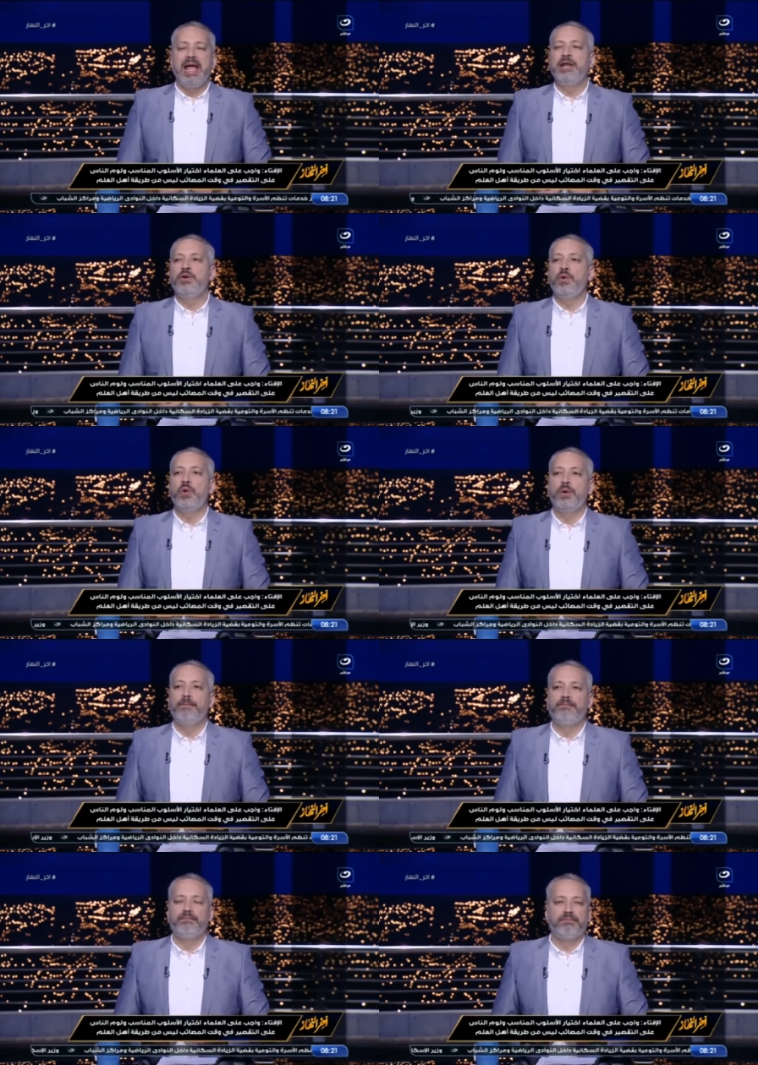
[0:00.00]
انه
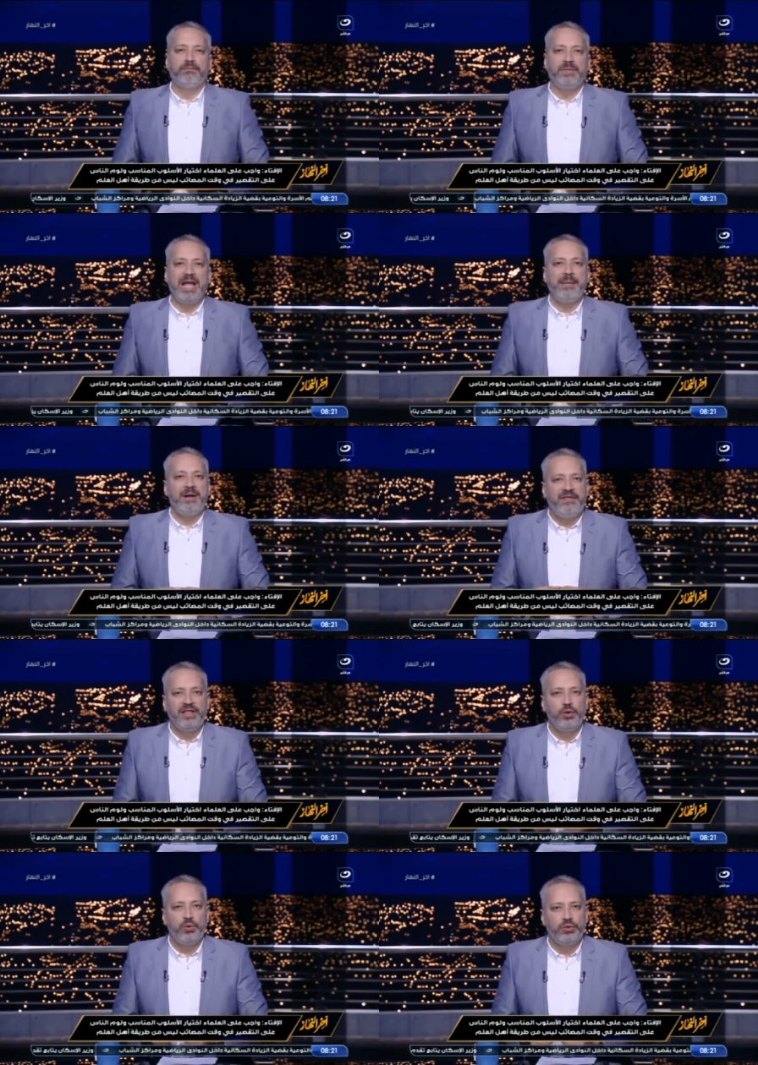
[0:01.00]
يعمل
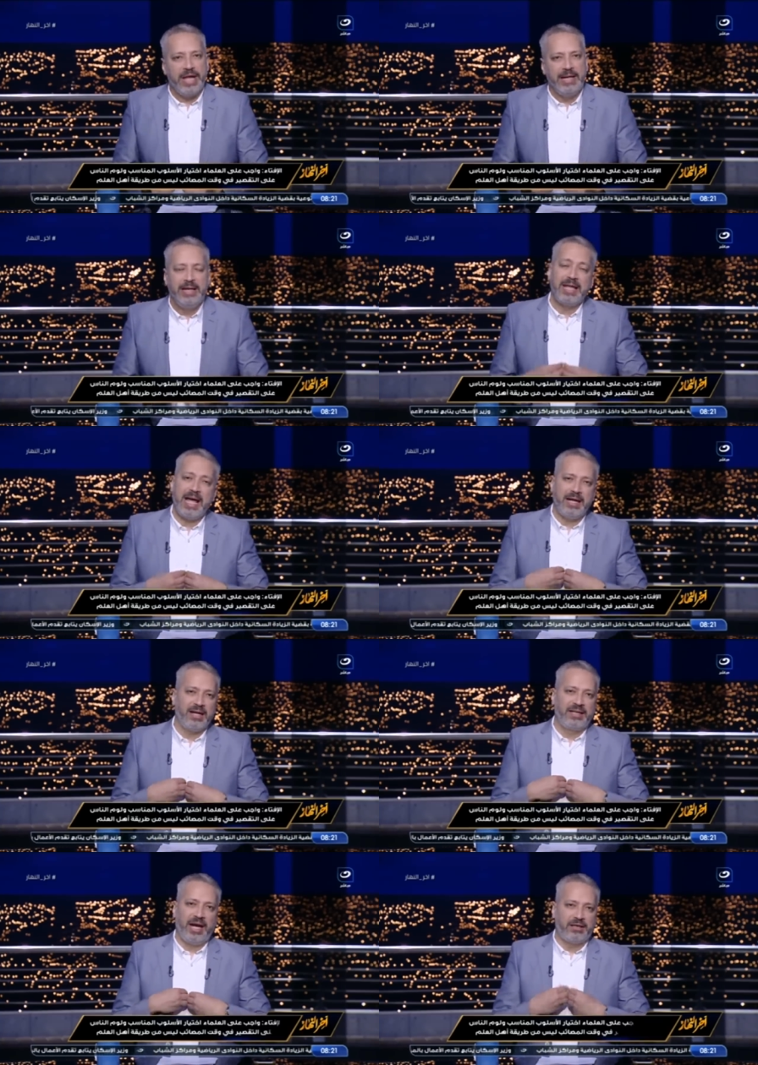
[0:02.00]
فيديو تاني ده
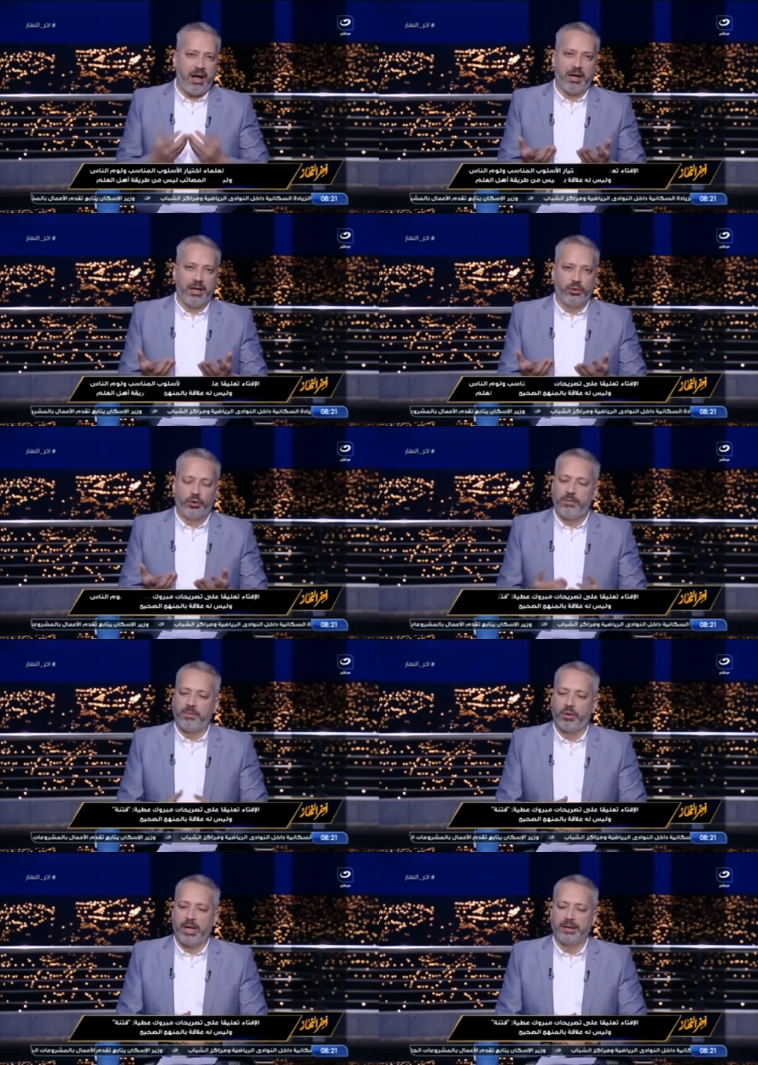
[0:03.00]
نصيحه اخ يا دكتور
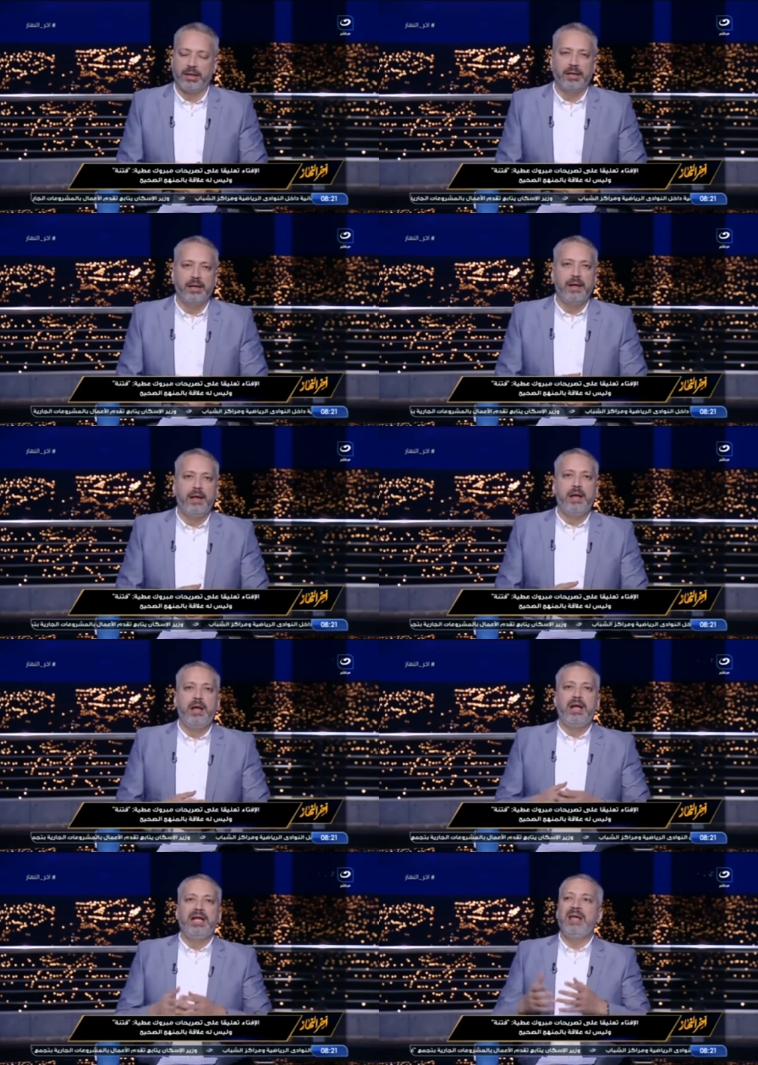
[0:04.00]
مبروك عطيه
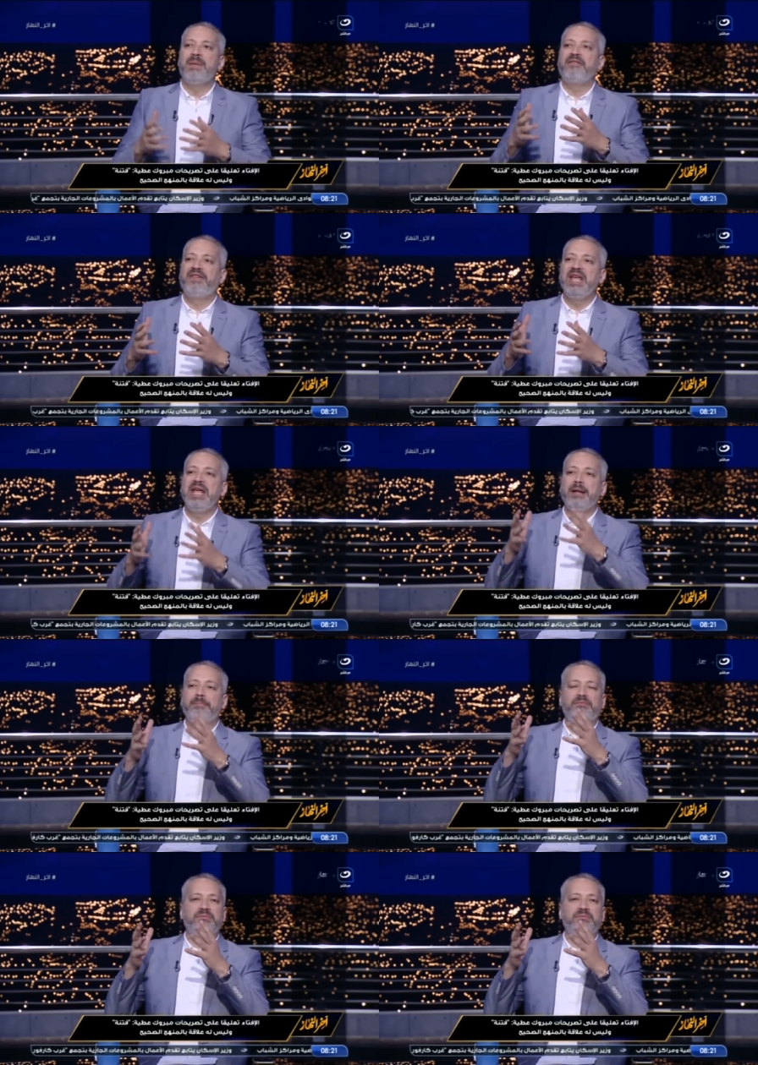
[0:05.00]
يبقى فيه